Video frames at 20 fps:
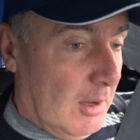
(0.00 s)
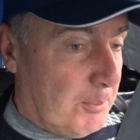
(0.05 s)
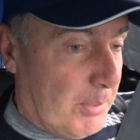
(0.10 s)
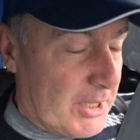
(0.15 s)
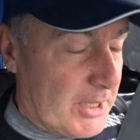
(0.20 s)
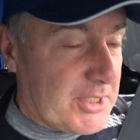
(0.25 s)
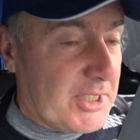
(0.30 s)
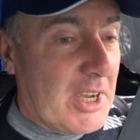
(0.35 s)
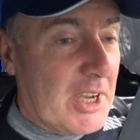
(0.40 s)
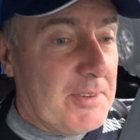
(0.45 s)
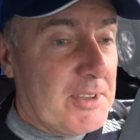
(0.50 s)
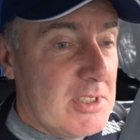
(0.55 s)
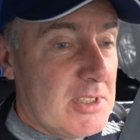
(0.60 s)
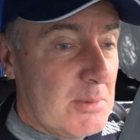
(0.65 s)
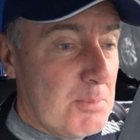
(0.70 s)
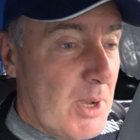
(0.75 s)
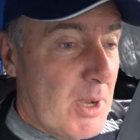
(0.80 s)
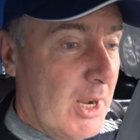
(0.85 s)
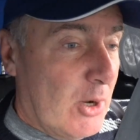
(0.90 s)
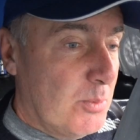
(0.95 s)
Представьте
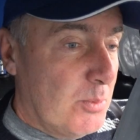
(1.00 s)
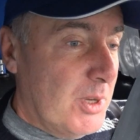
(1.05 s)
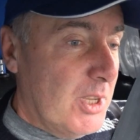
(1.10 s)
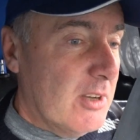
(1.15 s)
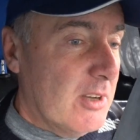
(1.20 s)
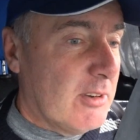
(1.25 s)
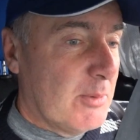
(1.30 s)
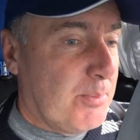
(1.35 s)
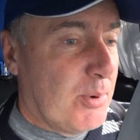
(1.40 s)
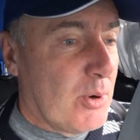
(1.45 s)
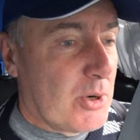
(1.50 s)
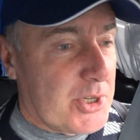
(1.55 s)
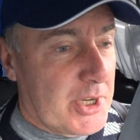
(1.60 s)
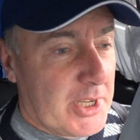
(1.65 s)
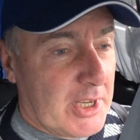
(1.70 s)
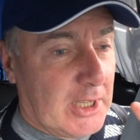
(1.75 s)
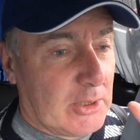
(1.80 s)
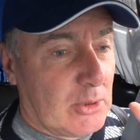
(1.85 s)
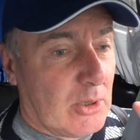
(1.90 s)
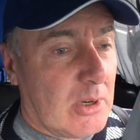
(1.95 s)
себе алюминиевый
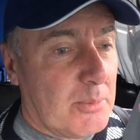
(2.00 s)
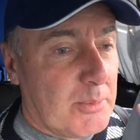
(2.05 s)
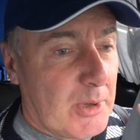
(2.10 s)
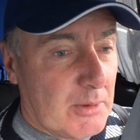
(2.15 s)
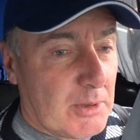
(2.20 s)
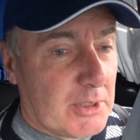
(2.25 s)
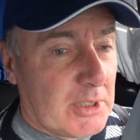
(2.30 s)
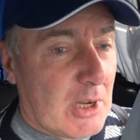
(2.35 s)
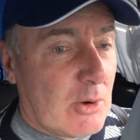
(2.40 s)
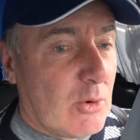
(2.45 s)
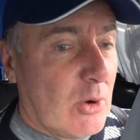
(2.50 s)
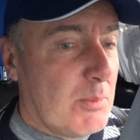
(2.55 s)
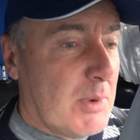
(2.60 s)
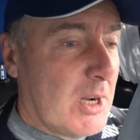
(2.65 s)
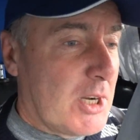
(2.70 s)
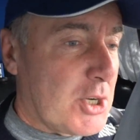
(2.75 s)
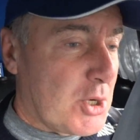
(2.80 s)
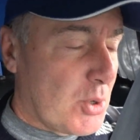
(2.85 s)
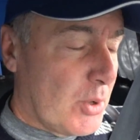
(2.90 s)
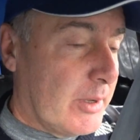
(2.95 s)
поршень, который был вот такой
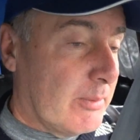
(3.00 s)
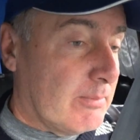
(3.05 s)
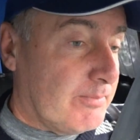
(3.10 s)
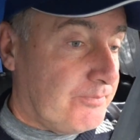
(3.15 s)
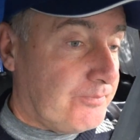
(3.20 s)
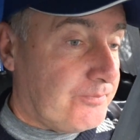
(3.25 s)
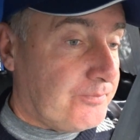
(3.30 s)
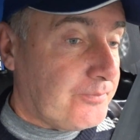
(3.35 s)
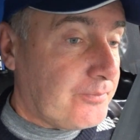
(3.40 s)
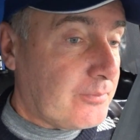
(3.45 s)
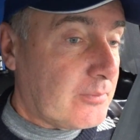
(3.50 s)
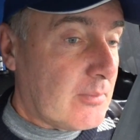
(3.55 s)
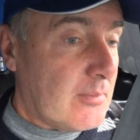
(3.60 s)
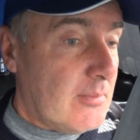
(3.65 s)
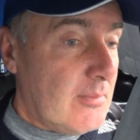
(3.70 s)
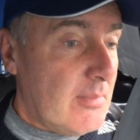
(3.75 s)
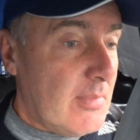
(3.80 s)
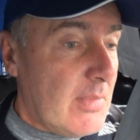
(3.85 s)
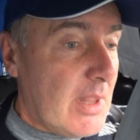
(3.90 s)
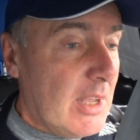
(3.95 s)
большой,
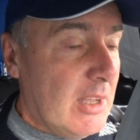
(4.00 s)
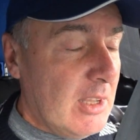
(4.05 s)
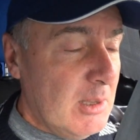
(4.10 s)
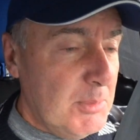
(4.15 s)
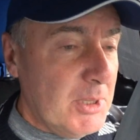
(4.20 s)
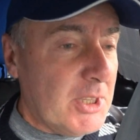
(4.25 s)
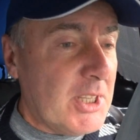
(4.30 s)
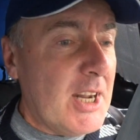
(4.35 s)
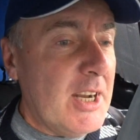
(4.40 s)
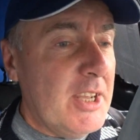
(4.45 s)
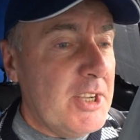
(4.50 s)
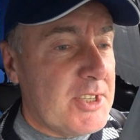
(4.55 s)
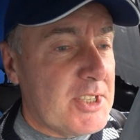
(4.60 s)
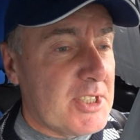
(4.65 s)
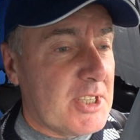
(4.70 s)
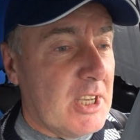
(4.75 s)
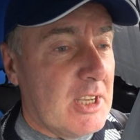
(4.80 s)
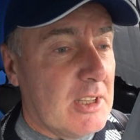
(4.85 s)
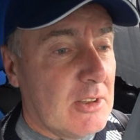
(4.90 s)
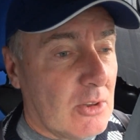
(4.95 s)
и
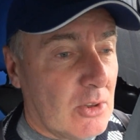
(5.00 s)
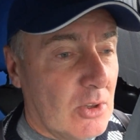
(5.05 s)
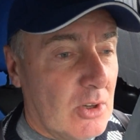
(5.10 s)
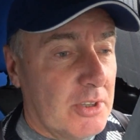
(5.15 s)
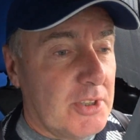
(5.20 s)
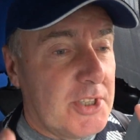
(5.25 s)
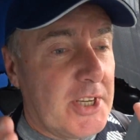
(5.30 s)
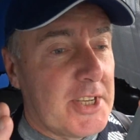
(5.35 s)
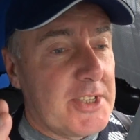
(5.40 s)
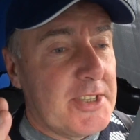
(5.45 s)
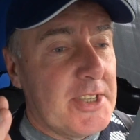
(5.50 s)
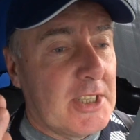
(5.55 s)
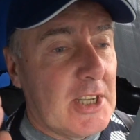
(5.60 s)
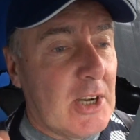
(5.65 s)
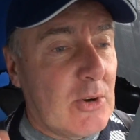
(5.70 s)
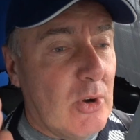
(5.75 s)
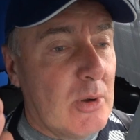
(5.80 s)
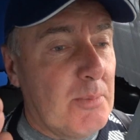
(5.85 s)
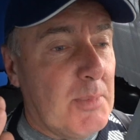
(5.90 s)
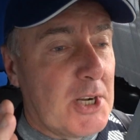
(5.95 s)
металлический, но он сейчас не
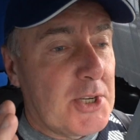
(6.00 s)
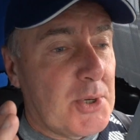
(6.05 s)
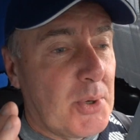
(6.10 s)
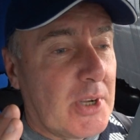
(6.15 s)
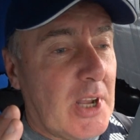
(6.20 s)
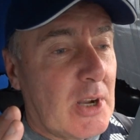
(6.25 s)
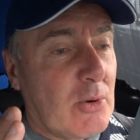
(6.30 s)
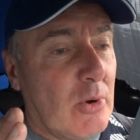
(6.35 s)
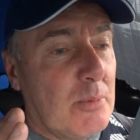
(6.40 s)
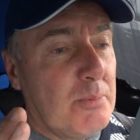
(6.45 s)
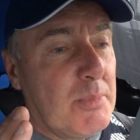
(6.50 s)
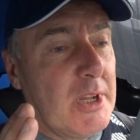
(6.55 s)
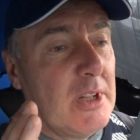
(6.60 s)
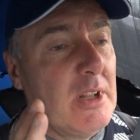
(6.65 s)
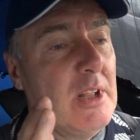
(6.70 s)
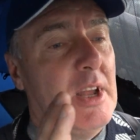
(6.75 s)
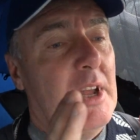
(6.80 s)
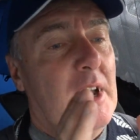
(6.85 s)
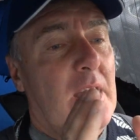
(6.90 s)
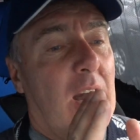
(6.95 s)
такой большой, какой
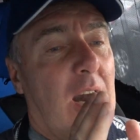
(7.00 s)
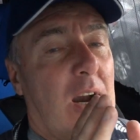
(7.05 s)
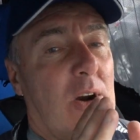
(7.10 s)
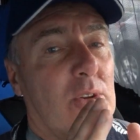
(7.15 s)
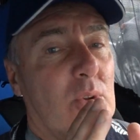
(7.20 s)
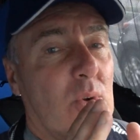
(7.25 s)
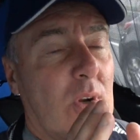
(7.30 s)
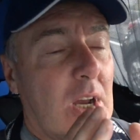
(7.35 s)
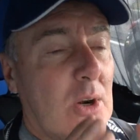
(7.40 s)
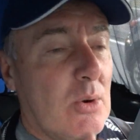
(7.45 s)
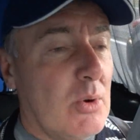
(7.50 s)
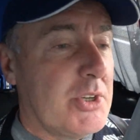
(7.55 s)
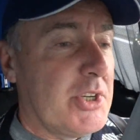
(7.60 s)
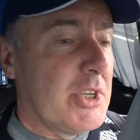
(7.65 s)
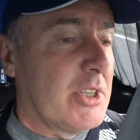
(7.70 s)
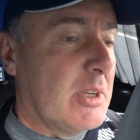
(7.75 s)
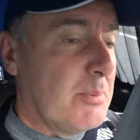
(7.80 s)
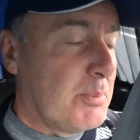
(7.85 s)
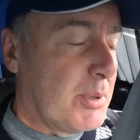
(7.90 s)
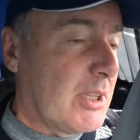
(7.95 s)
был, а он
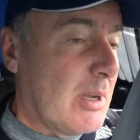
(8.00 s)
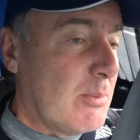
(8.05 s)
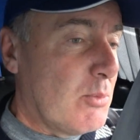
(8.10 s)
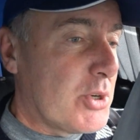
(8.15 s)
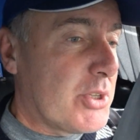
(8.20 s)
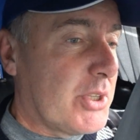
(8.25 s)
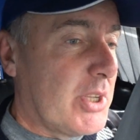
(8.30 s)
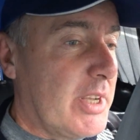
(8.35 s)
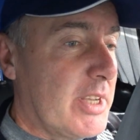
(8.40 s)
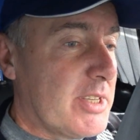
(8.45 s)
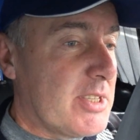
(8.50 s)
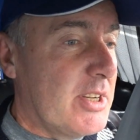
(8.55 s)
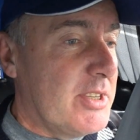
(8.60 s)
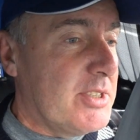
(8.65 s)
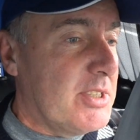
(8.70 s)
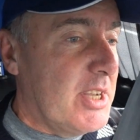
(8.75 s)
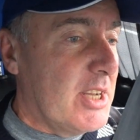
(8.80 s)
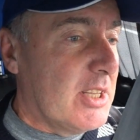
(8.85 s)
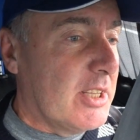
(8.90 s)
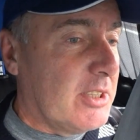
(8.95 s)
укороченный, потому что если
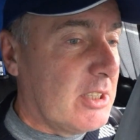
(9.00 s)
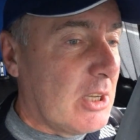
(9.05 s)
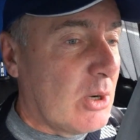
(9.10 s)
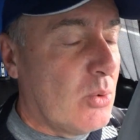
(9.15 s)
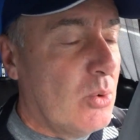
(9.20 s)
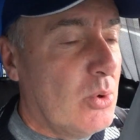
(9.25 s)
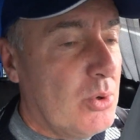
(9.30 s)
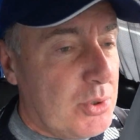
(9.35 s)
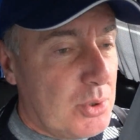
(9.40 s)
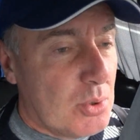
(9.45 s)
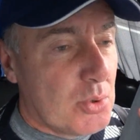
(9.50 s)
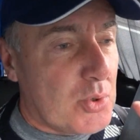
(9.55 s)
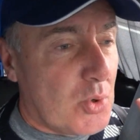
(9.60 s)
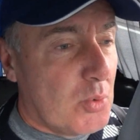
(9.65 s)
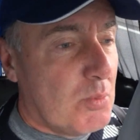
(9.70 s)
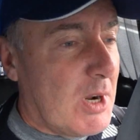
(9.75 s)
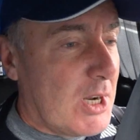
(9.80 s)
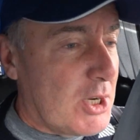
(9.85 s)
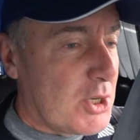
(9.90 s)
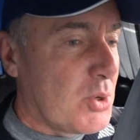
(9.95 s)
сделать такую
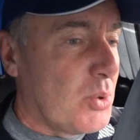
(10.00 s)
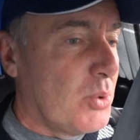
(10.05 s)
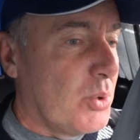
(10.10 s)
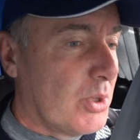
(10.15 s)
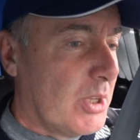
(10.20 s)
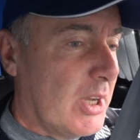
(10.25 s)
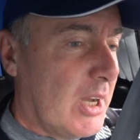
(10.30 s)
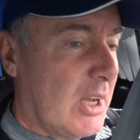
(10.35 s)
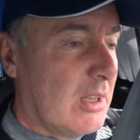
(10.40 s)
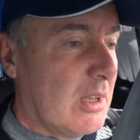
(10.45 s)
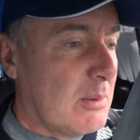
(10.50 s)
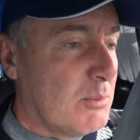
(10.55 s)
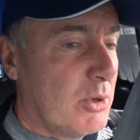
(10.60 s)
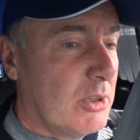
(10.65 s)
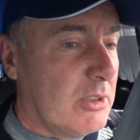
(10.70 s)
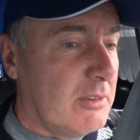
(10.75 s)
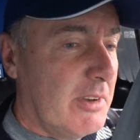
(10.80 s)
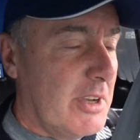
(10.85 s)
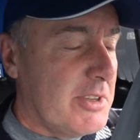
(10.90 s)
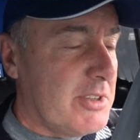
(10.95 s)
чушку большую, да, она
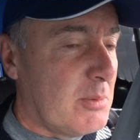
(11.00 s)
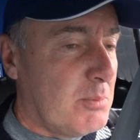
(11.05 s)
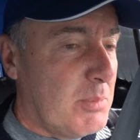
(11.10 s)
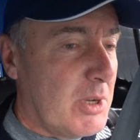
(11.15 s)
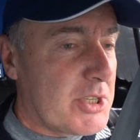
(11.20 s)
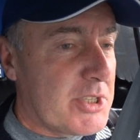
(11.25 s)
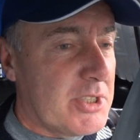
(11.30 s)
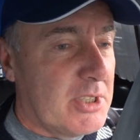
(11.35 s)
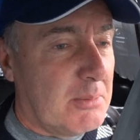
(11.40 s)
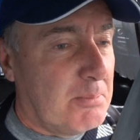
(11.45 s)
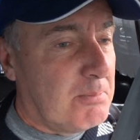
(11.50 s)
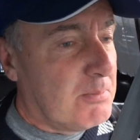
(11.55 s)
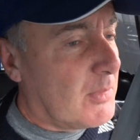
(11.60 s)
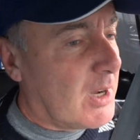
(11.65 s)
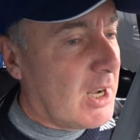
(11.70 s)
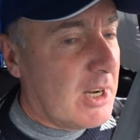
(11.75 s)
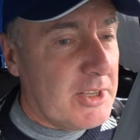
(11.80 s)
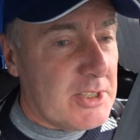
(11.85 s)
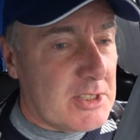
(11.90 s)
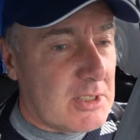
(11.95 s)
будет весить бешеное
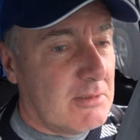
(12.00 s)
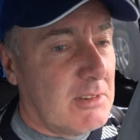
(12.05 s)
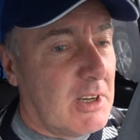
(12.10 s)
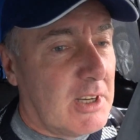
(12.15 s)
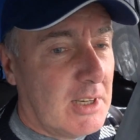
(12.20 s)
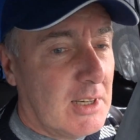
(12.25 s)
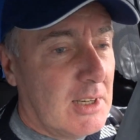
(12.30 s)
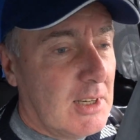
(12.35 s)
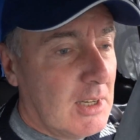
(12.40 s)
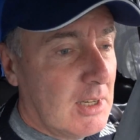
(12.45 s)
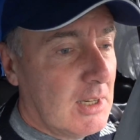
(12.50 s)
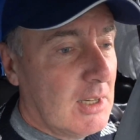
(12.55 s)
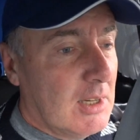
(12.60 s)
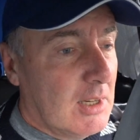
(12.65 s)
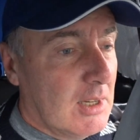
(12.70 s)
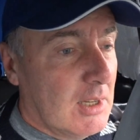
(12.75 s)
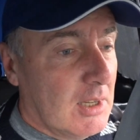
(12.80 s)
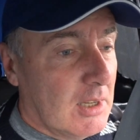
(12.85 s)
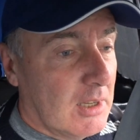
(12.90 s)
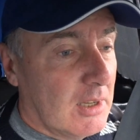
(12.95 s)
количество
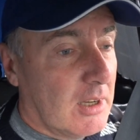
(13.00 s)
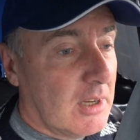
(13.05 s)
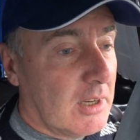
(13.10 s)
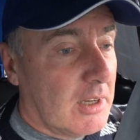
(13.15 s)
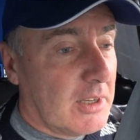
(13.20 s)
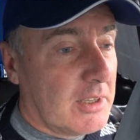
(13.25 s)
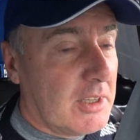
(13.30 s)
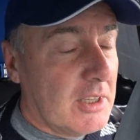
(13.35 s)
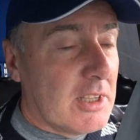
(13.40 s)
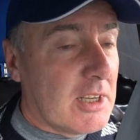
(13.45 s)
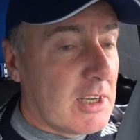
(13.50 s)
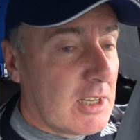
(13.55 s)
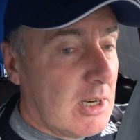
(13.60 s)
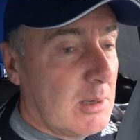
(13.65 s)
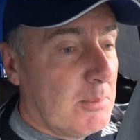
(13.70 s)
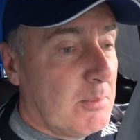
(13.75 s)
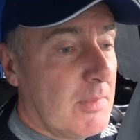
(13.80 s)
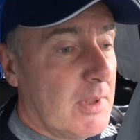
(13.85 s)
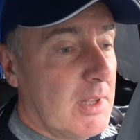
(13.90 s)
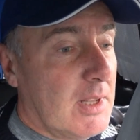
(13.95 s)
э,
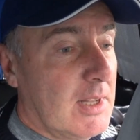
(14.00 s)
килограмм.